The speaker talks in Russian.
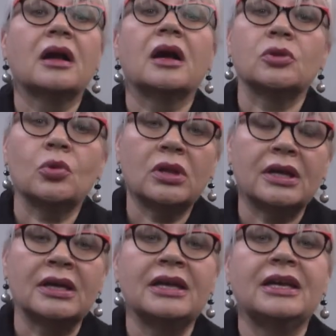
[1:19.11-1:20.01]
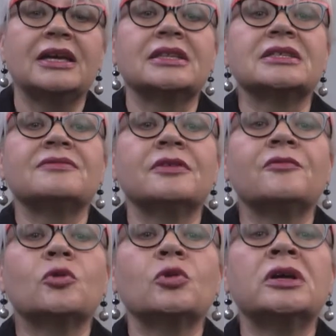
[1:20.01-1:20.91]
Канула – это
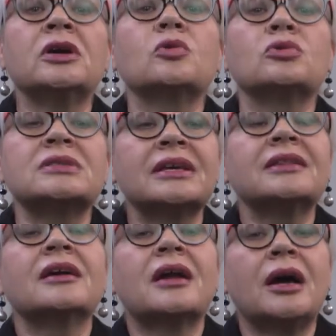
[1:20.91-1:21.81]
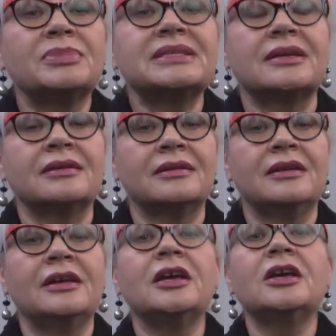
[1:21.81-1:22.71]
своего рода кузена рапса.
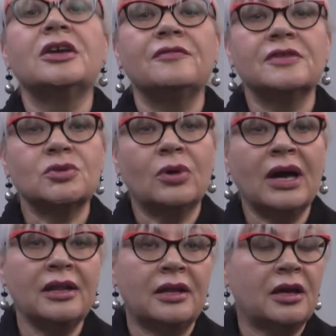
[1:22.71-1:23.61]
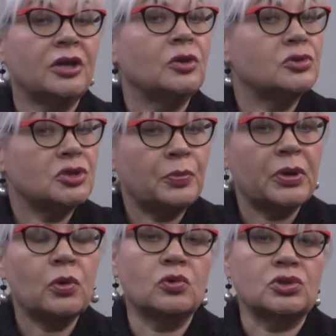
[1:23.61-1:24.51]
Визуально они очень
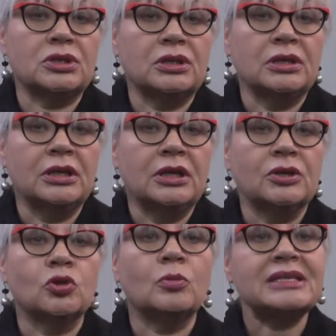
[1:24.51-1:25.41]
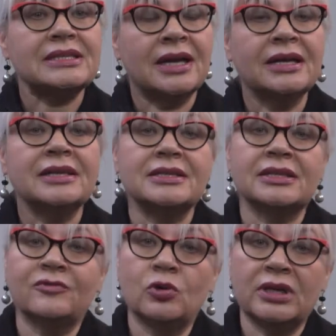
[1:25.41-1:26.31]
похожи, но масла
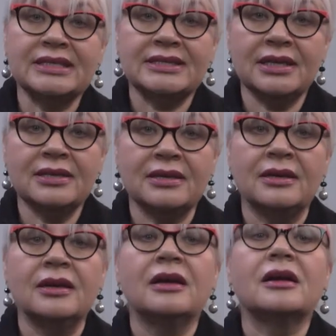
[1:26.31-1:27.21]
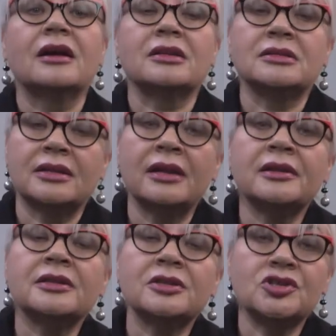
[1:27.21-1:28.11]
этих двух растений
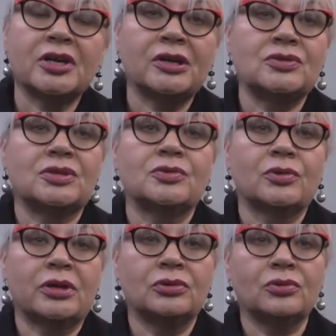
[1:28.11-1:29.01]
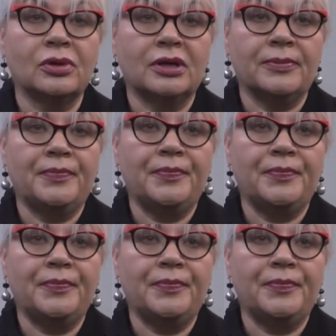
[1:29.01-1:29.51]
кардинально отличаются друг от друга.